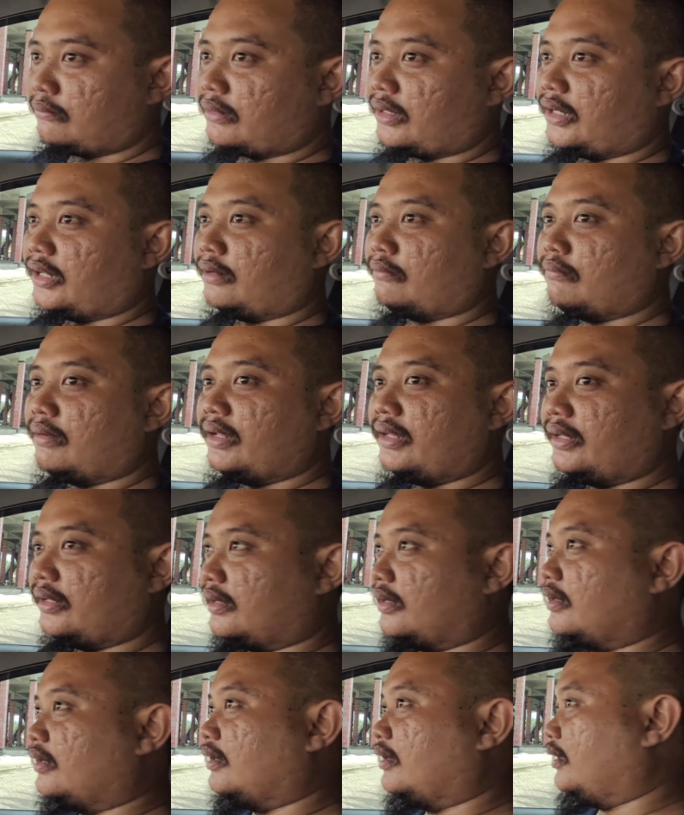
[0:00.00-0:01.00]
keadaan baik
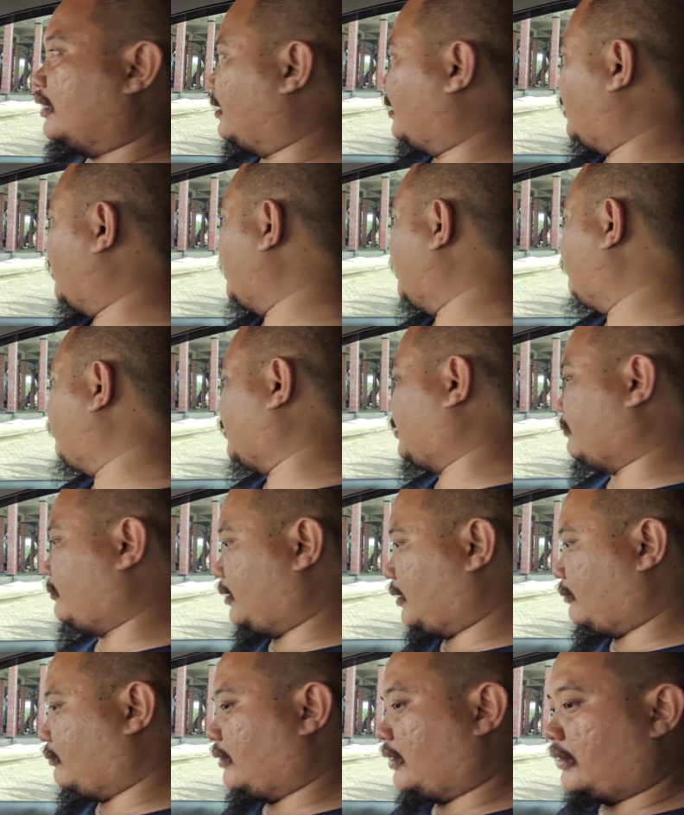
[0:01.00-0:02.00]
karena apa
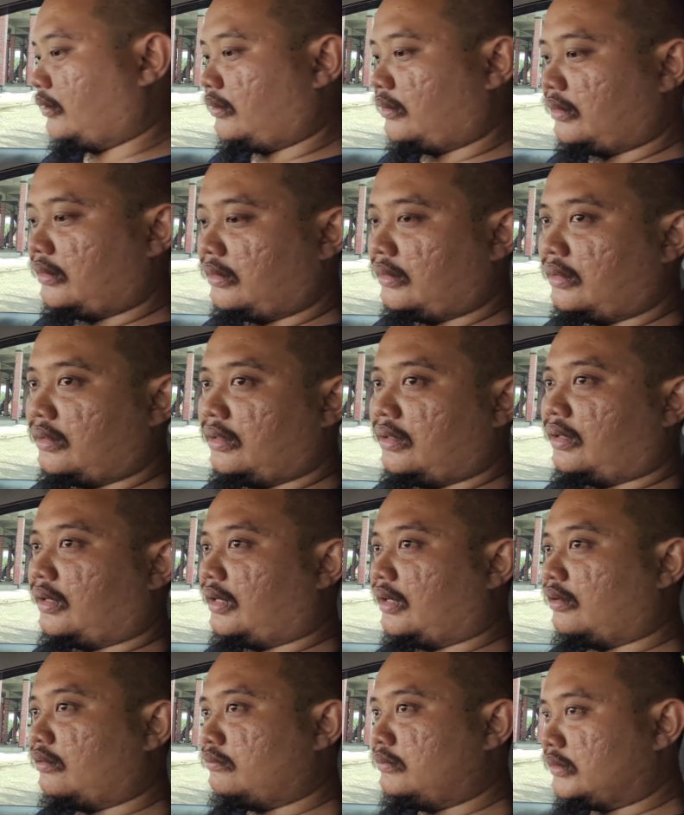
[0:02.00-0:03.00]
teman-teman
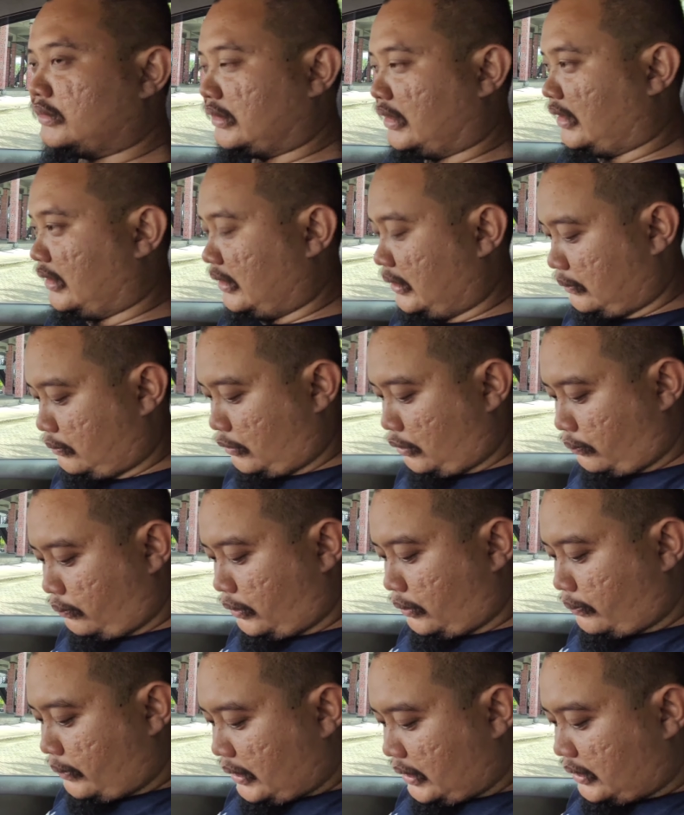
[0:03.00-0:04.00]
kalau misalnya
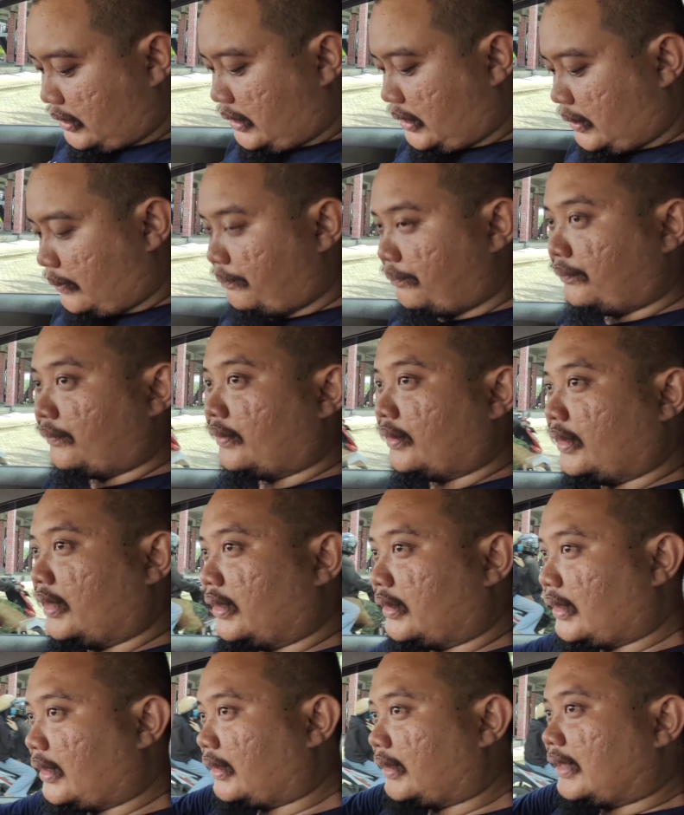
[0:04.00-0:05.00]
mobil metik
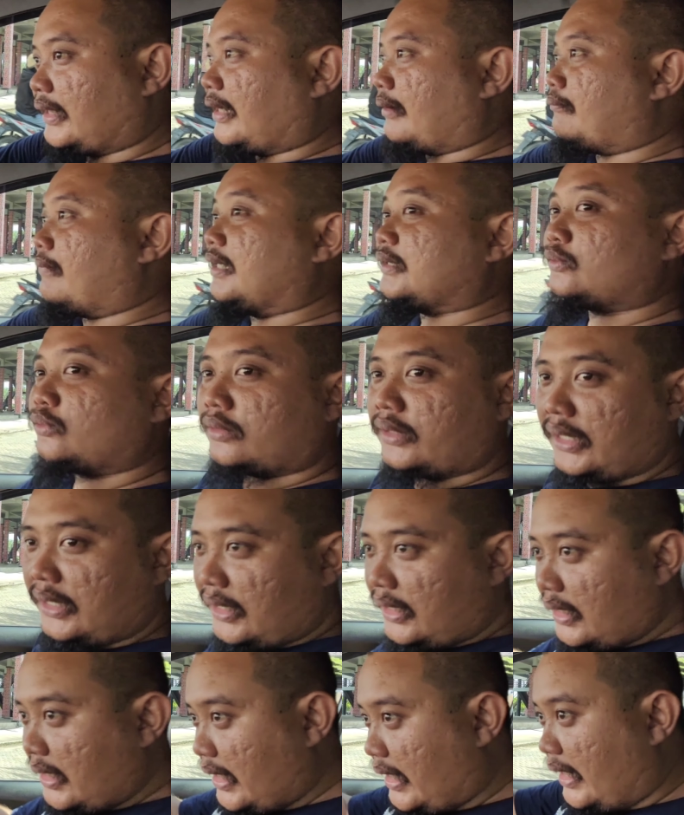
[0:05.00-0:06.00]
kita
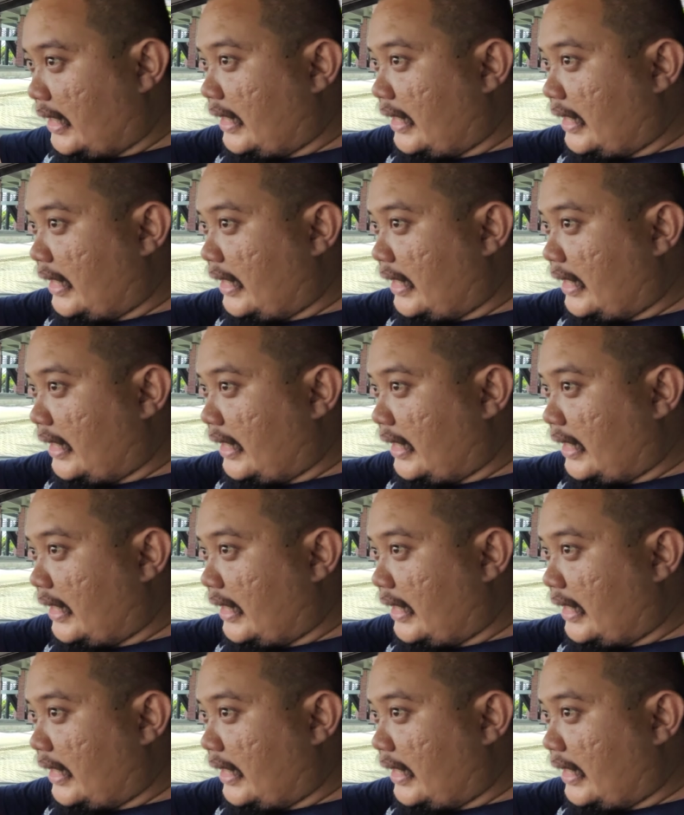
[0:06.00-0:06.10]
masukin D